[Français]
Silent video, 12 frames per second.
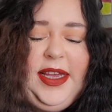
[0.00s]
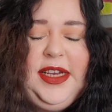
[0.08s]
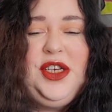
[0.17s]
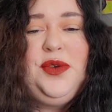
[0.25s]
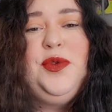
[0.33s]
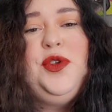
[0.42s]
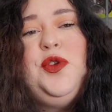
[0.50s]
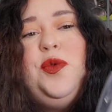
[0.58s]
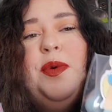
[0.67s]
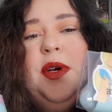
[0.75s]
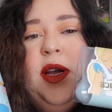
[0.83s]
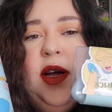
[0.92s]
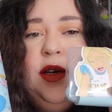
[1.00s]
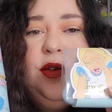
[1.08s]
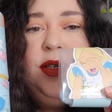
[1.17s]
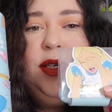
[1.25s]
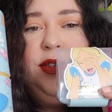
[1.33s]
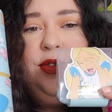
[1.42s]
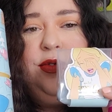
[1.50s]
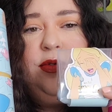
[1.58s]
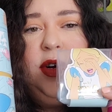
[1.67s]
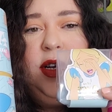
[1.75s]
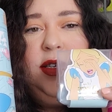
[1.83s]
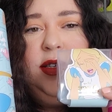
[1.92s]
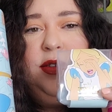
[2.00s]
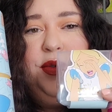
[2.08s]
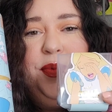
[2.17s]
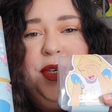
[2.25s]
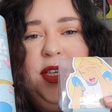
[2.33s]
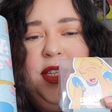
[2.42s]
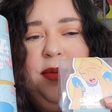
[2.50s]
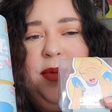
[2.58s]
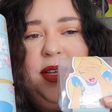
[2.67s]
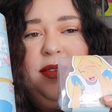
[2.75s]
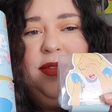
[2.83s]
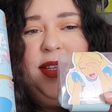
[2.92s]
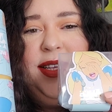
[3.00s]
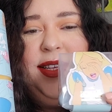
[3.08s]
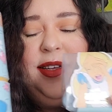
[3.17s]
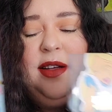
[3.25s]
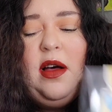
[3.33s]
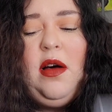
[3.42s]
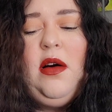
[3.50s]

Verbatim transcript: Et je me suis pris la collection Alice au Pays des Merveilles.